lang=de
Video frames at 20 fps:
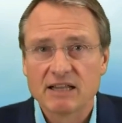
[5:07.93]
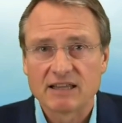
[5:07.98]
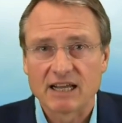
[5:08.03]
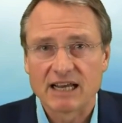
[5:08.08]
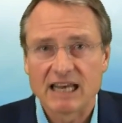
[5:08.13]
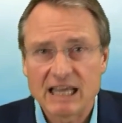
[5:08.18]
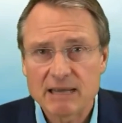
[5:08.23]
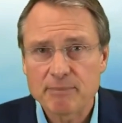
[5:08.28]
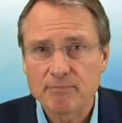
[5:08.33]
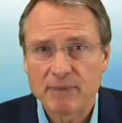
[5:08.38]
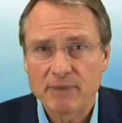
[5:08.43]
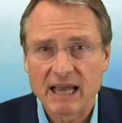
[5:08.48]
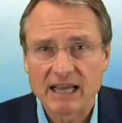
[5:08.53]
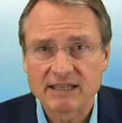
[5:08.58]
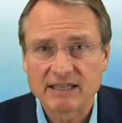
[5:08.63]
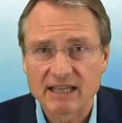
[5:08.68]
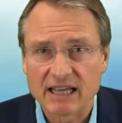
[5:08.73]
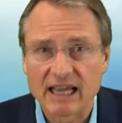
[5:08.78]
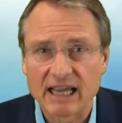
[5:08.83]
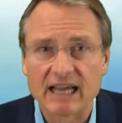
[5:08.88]
Daneben
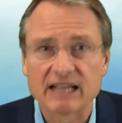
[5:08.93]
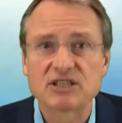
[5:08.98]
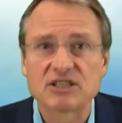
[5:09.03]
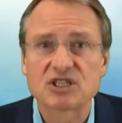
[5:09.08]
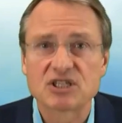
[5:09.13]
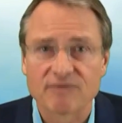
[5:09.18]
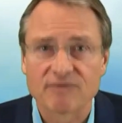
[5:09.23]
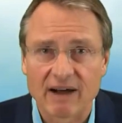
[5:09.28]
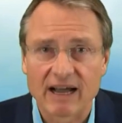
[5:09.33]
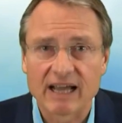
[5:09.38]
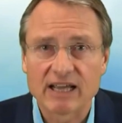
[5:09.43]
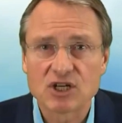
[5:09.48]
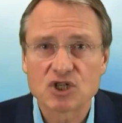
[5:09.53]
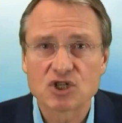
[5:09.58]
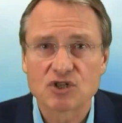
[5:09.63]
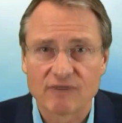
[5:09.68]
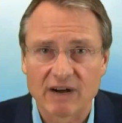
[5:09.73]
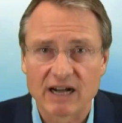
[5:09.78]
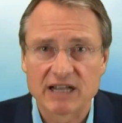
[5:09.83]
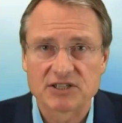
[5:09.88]
hängte er zwei
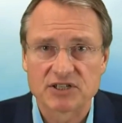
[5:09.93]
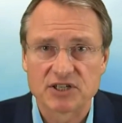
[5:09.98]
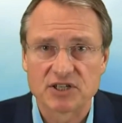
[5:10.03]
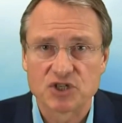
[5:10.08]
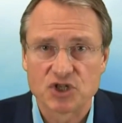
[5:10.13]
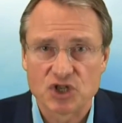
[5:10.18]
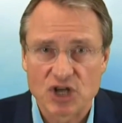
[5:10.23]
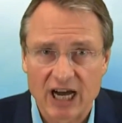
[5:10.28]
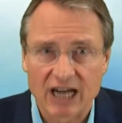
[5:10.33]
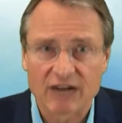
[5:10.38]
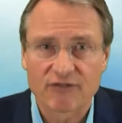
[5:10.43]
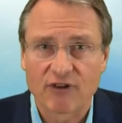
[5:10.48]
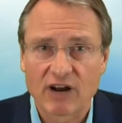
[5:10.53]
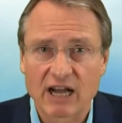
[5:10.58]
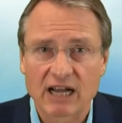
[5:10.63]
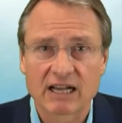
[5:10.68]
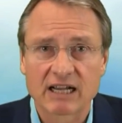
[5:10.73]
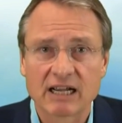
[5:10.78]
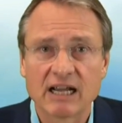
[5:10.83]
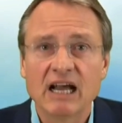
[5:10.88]
schwarze
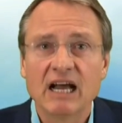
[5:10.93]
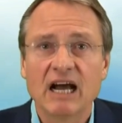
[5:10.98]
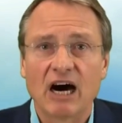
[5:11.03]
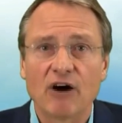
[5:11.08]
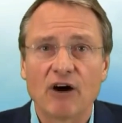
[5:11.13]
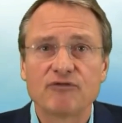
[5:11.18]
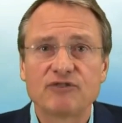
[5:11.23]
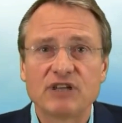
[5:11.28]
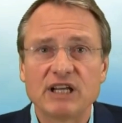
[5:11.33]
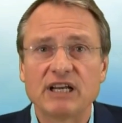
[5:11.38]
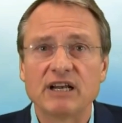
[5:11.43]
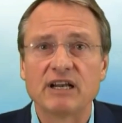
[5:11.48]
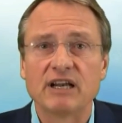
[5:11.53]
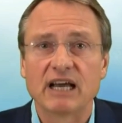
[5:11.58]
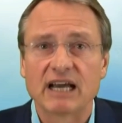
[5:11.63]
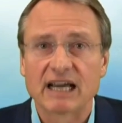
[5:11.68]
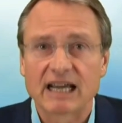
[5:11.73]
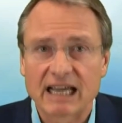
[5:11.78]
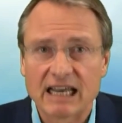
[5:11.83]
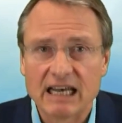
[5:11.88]
Dschihad-Flaggen, auf denen
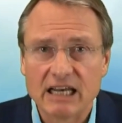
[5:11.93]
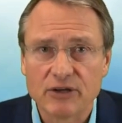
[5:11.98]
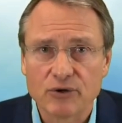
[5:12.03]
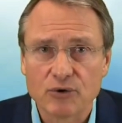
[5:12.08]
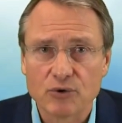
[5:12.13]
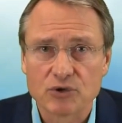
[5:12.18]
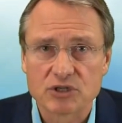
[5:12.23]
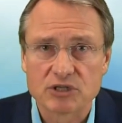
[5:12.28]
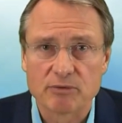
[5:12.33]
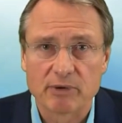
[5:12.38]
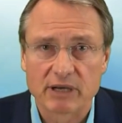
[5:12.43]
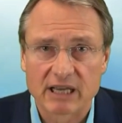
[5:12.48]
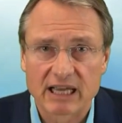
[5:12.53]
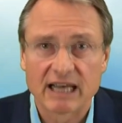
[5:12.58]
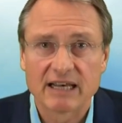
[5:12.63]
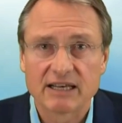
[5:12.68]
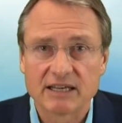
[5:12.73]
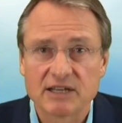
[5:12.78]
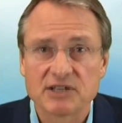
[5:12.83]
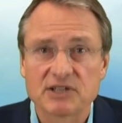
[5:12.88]
religiöse
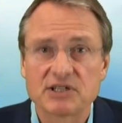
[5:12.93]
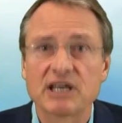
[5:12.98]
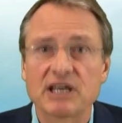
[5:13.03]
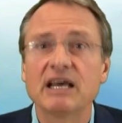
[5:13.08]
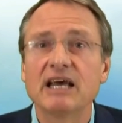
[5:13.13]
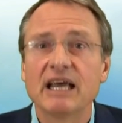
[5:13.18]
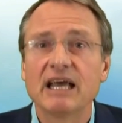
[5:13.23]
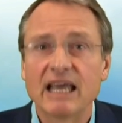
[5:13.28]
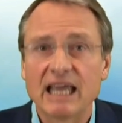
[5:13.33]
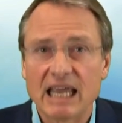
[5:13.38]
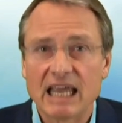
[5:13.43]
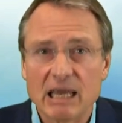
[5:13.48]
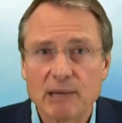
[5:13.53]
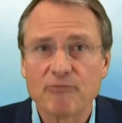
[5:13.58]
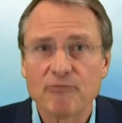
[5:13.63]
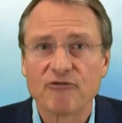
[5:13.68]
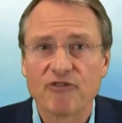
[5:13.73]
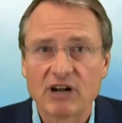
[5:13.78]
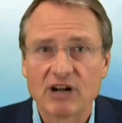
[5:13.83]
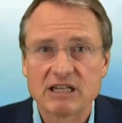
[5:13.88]
Bekenntnisse
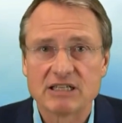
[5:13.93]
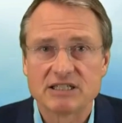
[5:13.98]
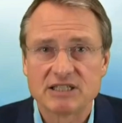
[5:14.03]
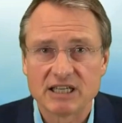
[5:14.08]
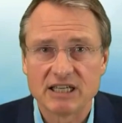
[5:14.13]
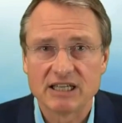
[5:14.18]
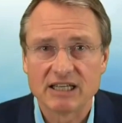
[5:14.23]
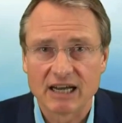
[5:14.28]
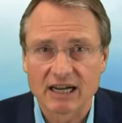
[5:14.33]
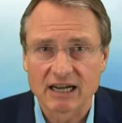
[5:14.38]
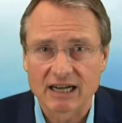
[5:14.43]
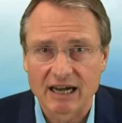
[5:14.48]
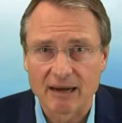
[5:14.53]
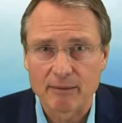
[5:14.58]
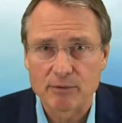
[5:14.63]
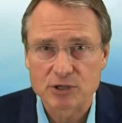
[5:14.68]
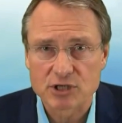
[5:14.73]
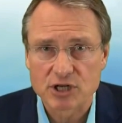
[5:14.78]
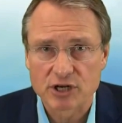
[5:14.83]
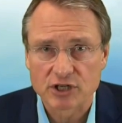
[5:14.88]
ebenfalls in
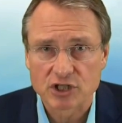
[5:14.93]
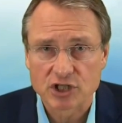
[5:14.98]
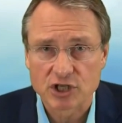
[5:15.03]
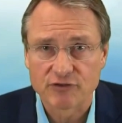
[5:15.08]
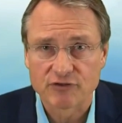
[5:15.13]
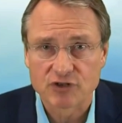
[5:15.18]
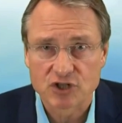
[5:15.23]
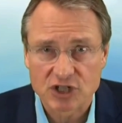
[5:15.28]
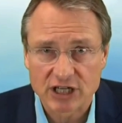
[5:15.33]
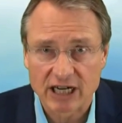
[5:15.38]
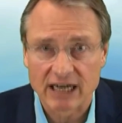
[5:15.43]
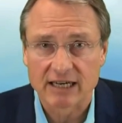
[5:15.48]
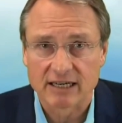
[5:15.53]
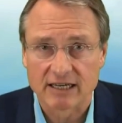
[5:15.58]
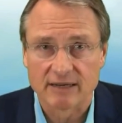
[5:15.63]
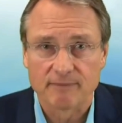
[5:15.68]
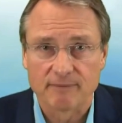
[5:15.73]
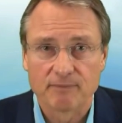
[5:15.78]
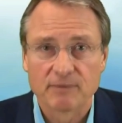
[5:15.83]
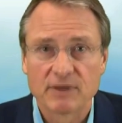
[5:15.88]
arabischer Schrift
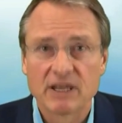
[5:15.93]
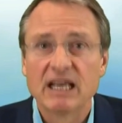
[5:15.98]
standen.